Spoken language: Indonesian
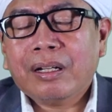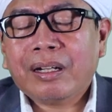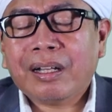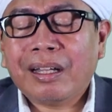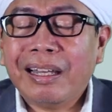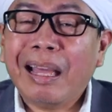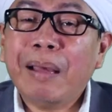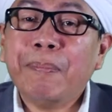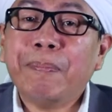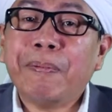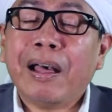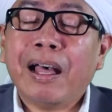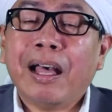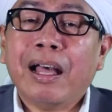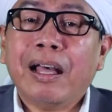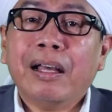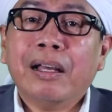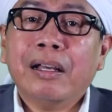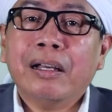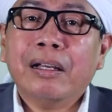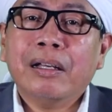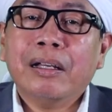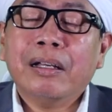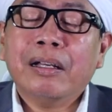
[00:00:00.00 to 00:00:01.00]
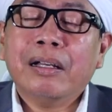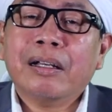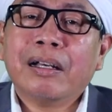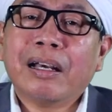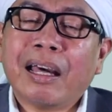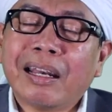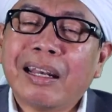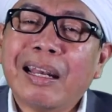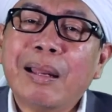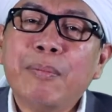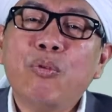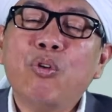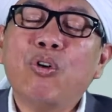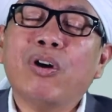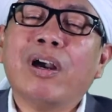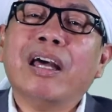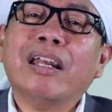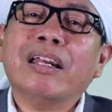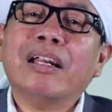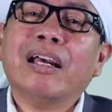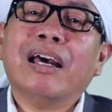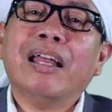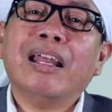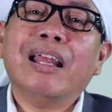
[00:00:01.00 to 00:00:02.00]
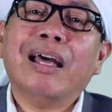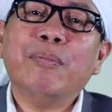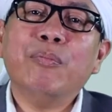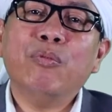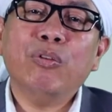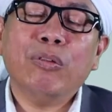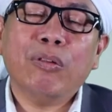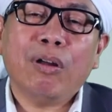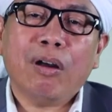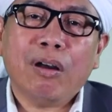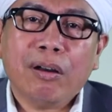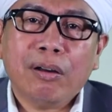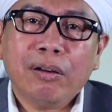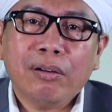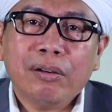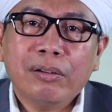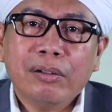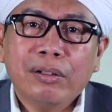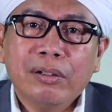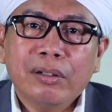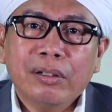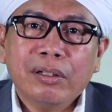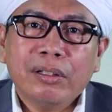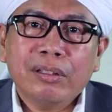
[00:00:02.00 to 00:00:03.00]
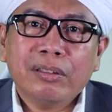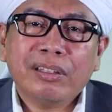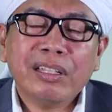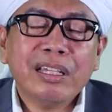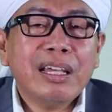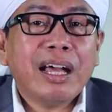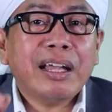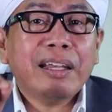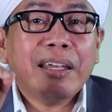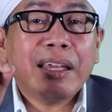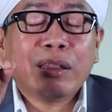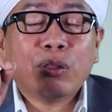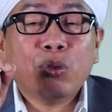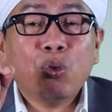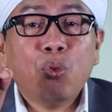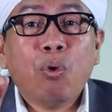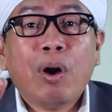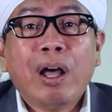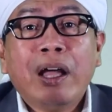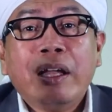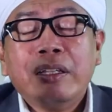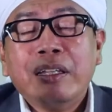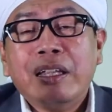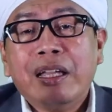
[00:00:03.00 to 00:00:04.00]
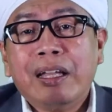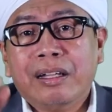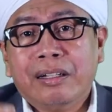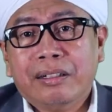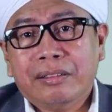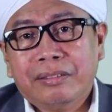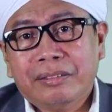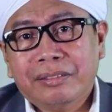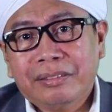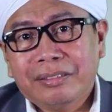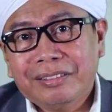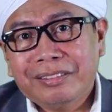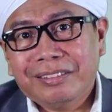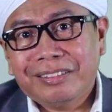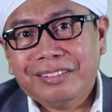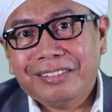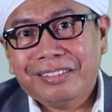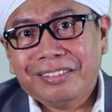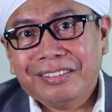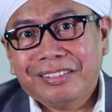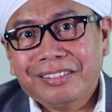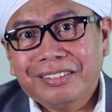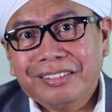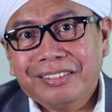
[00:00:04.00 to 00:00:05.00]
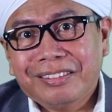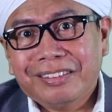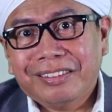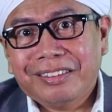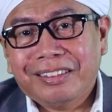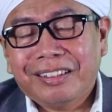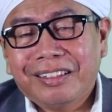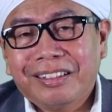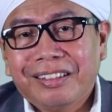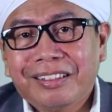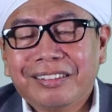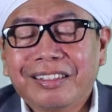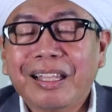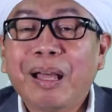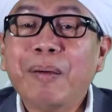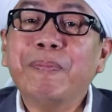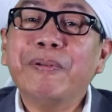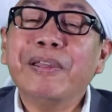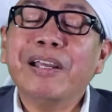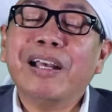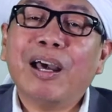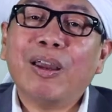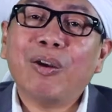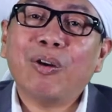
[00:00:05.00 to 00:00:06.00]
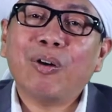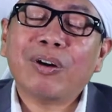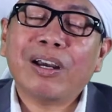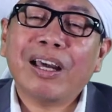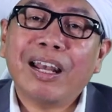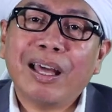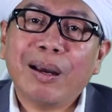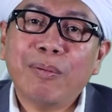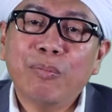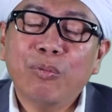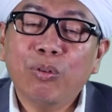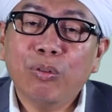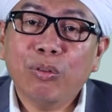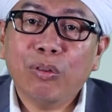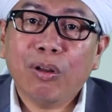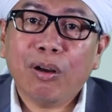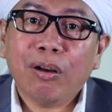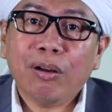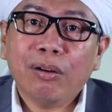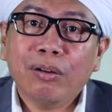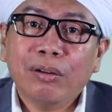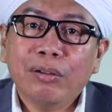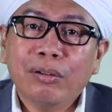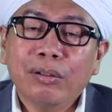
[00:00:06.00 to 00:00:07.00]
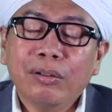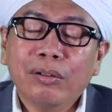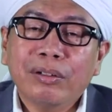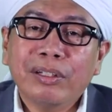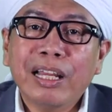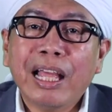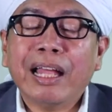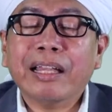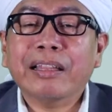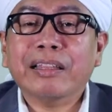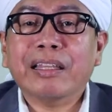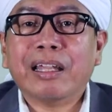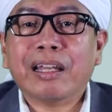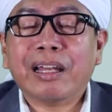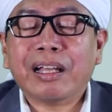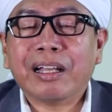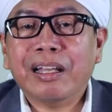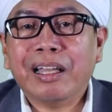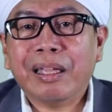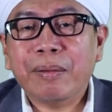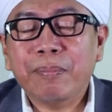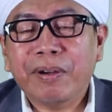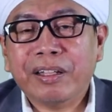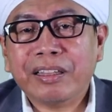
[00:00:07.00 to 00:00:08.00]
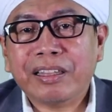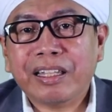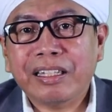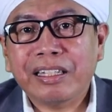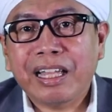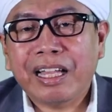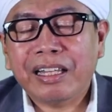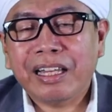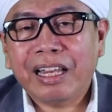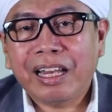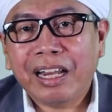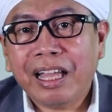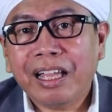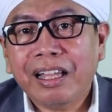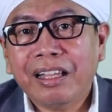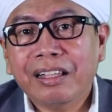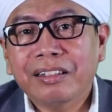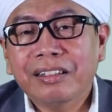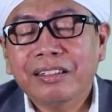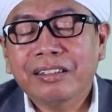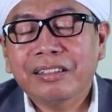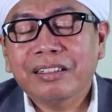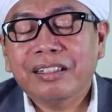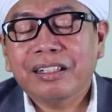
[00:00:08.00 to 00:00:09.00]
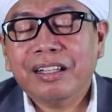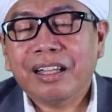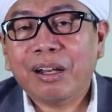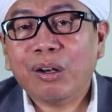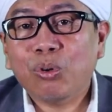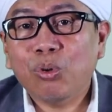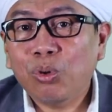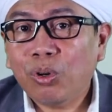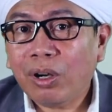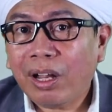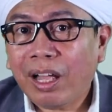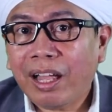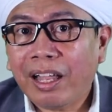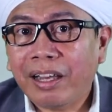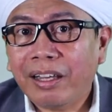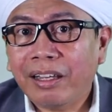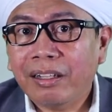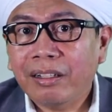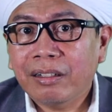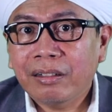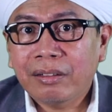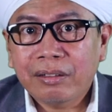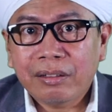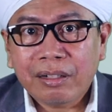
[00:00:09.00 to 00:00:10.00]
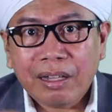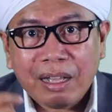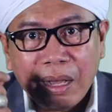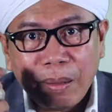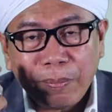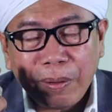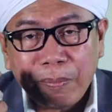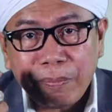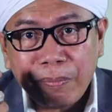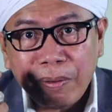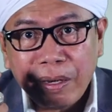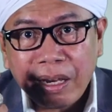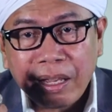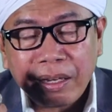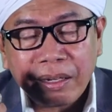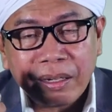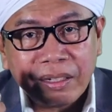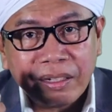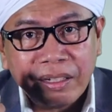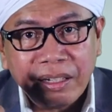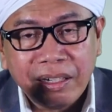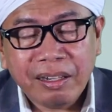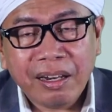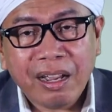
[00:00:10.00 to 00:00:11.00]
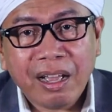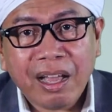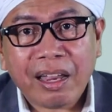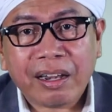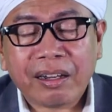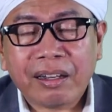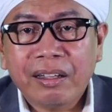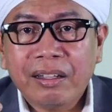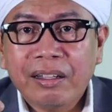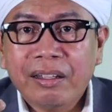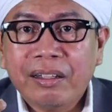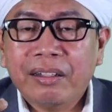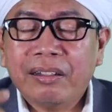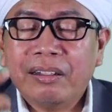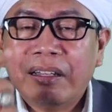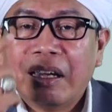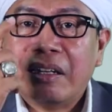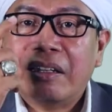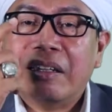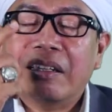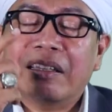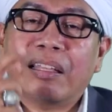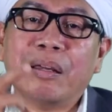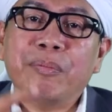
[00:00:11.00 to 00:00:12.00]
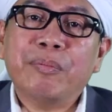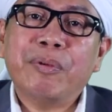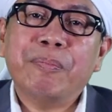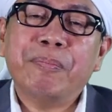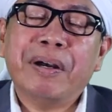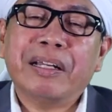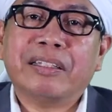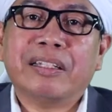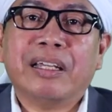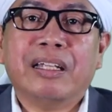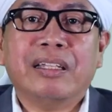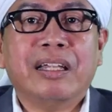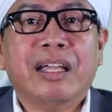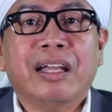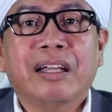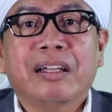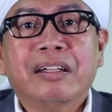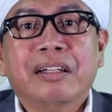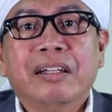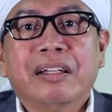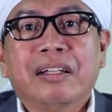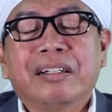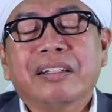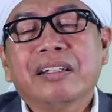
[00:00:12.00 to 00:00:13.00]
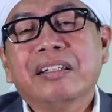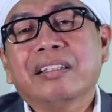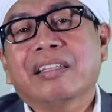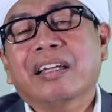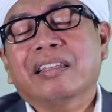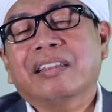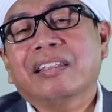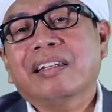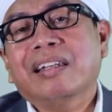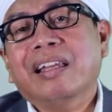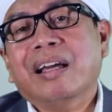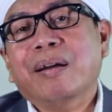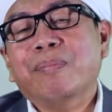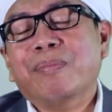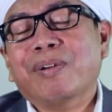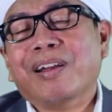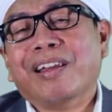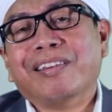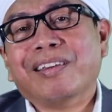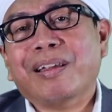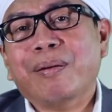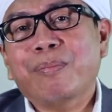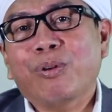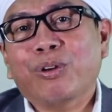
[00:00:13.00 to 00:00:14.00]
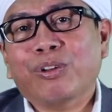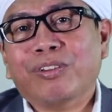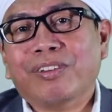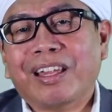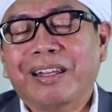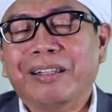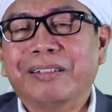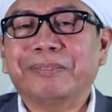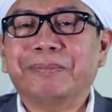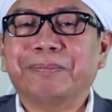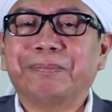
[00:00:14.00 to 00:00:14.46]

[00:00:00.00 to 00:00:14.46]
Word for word: Kenapa? Karena bukan kalamullah. Tidak ada tuahnya. Tapi kalau kalamullah di antara kehebatannya adalah Al-Quran apabila didengar dan kita membacanya, kita tidak merasa bosan.